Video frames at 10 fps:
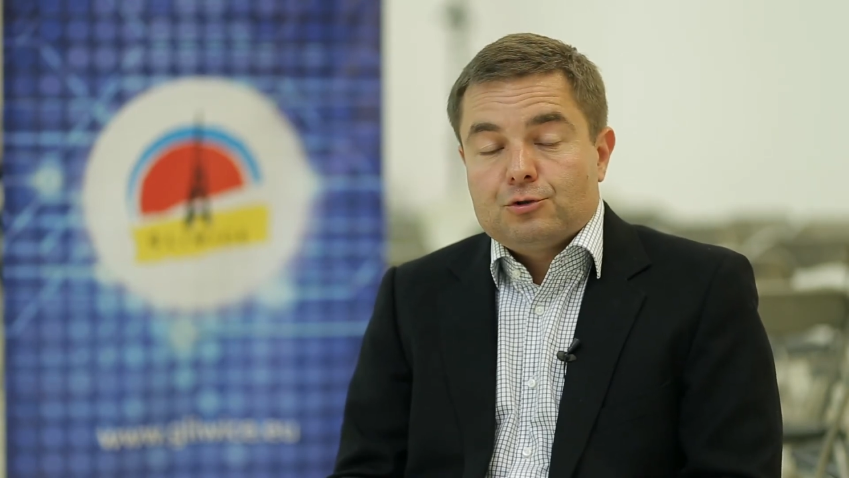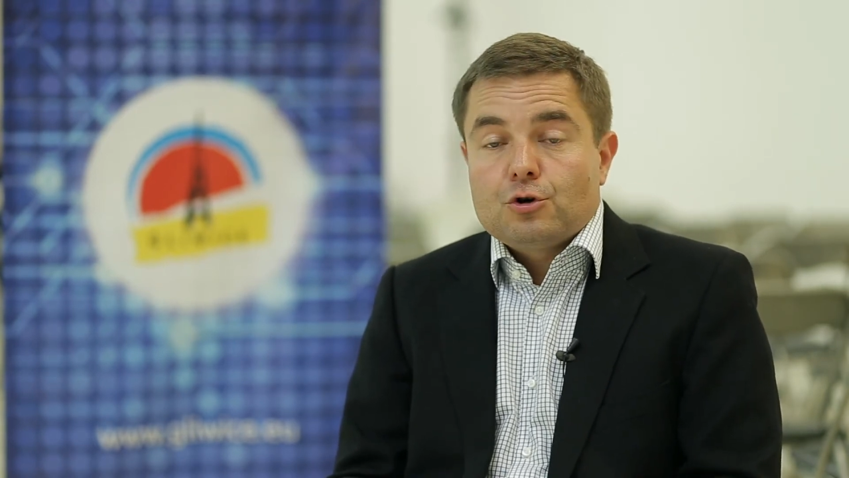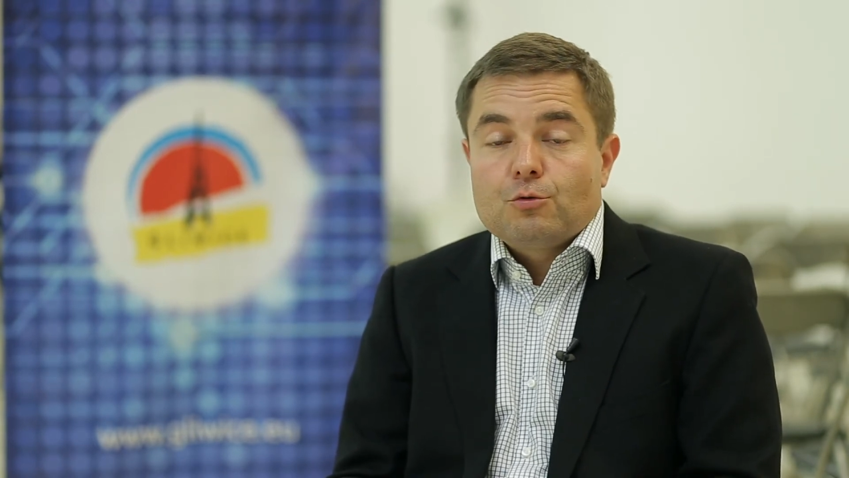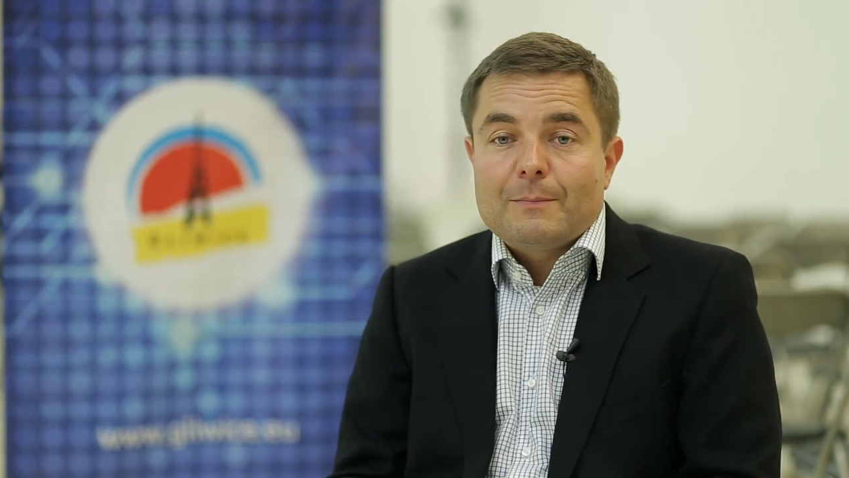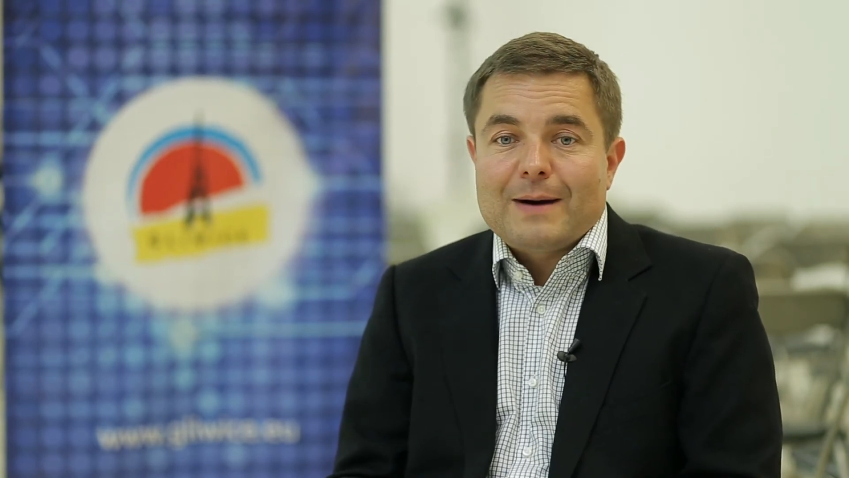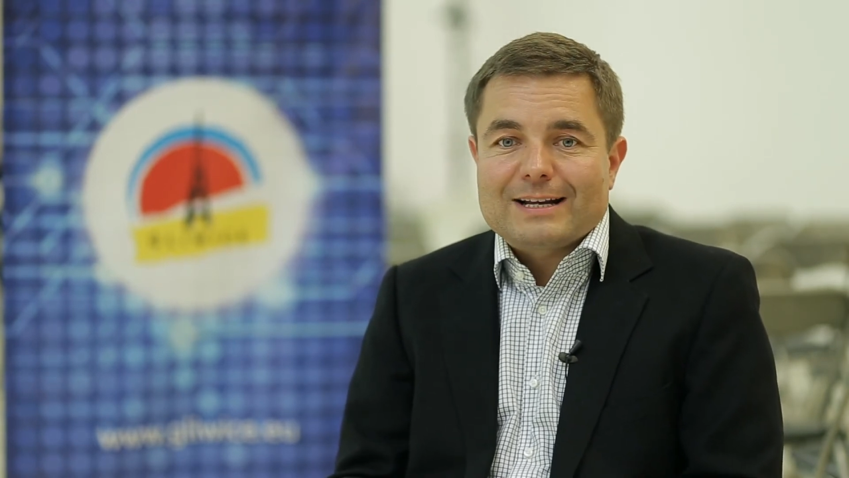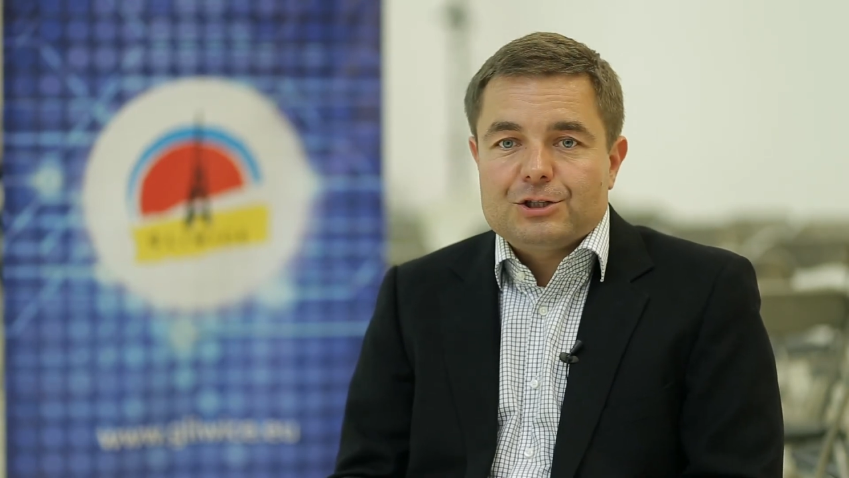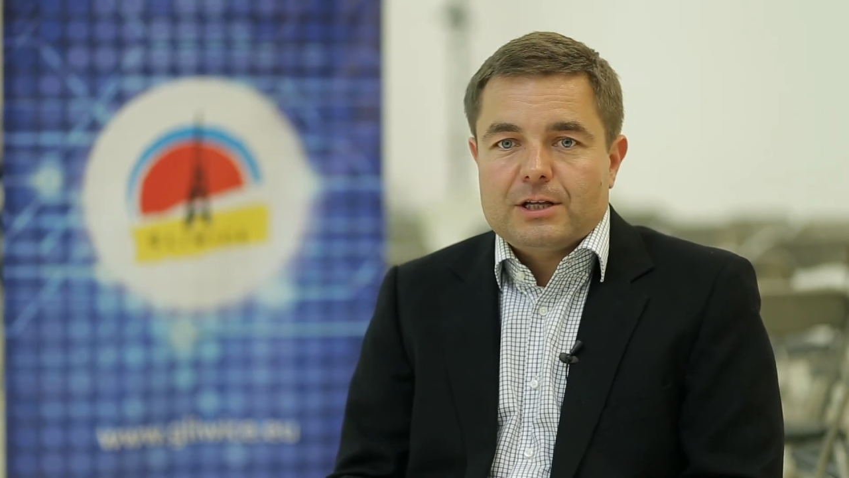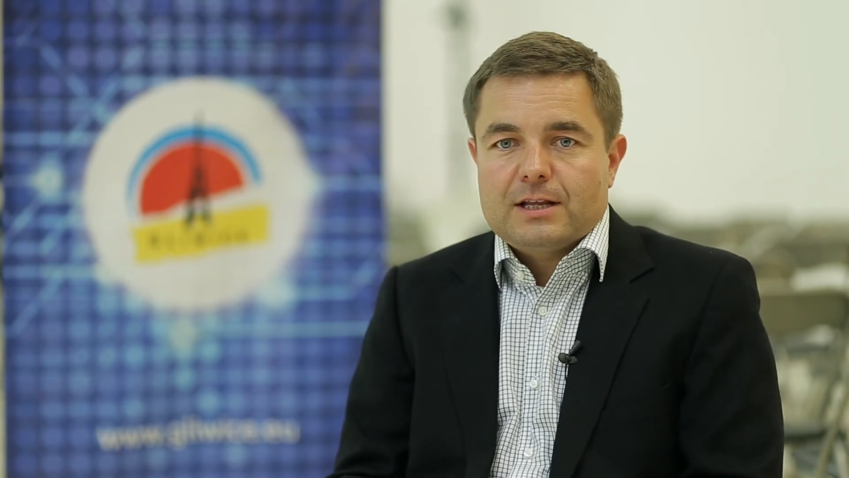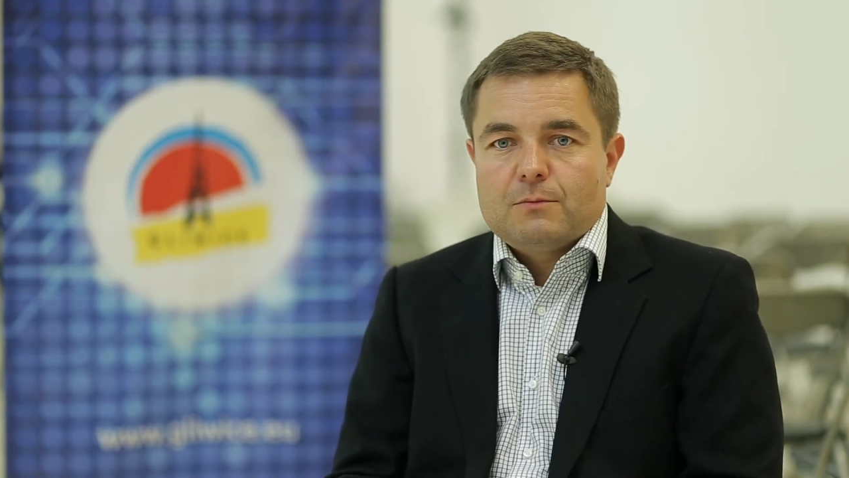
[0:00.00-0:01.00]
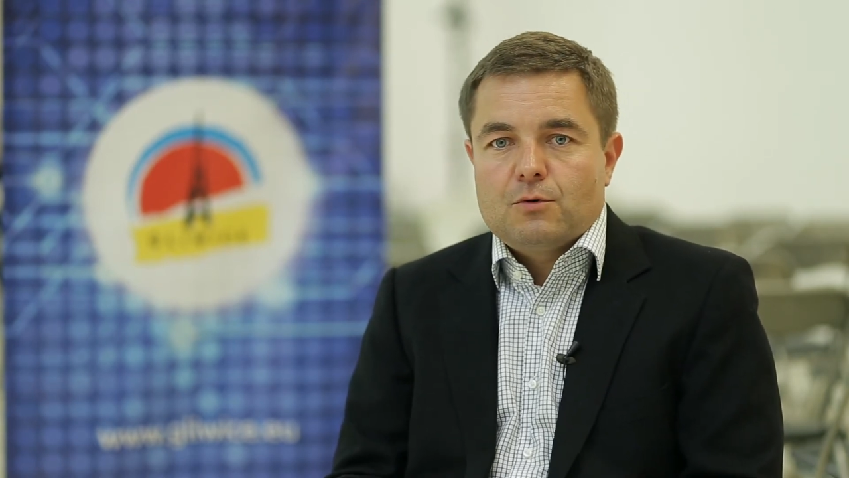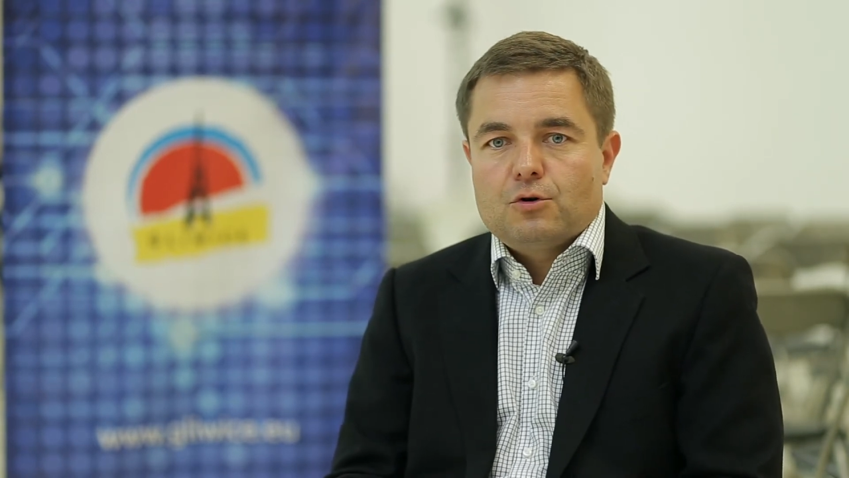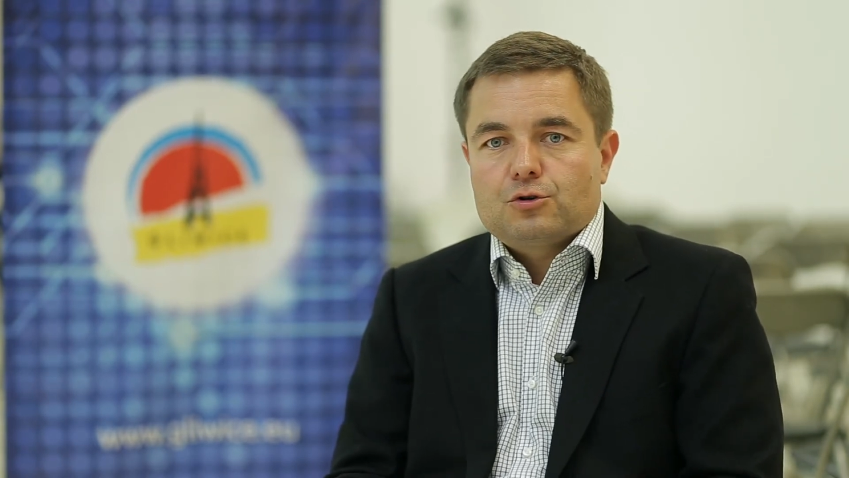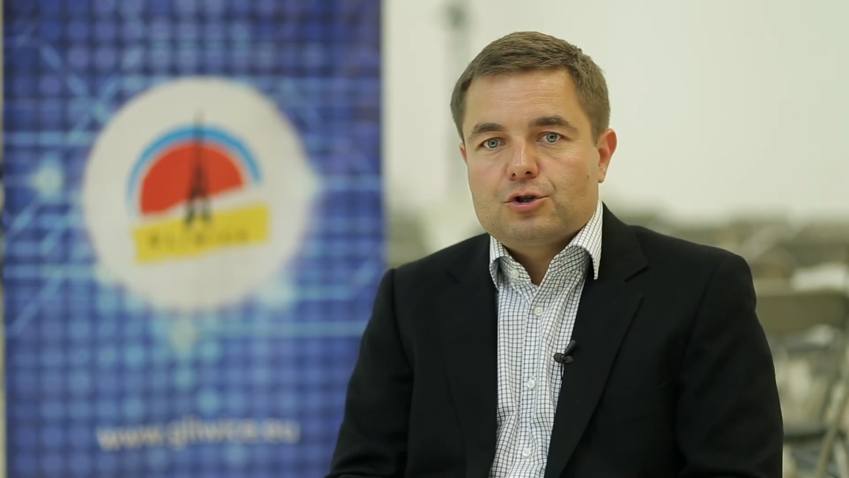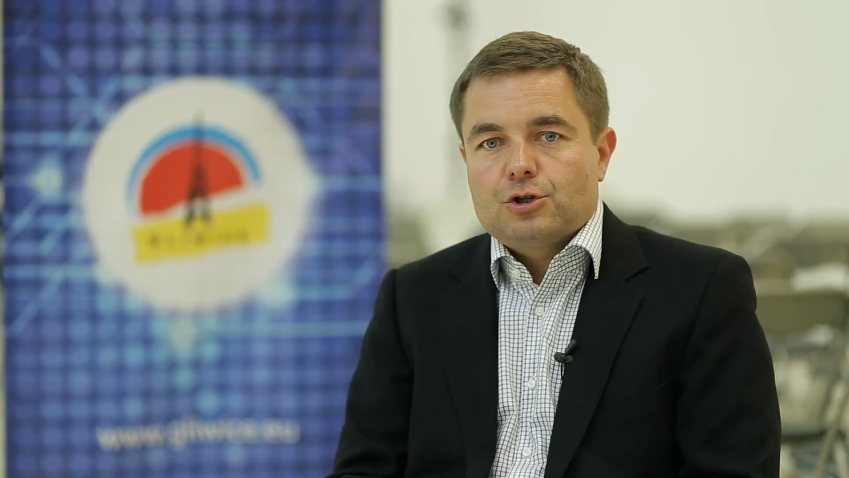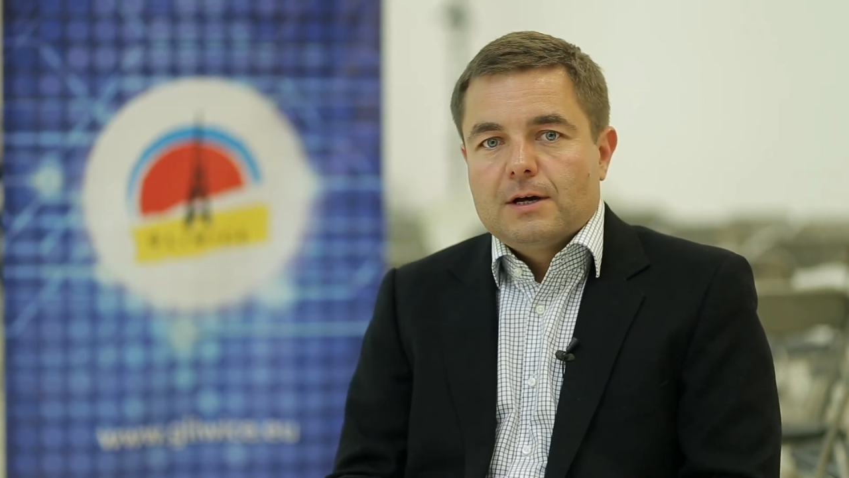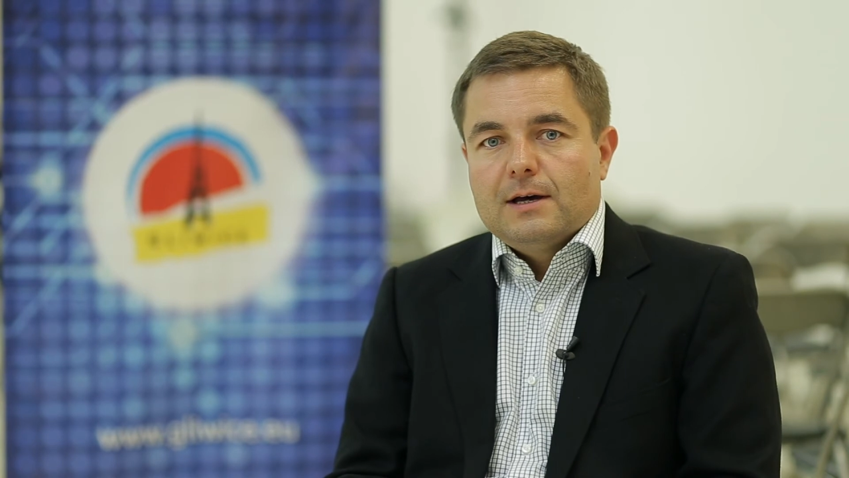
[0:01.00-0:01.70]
ciągłe parcia na mocz,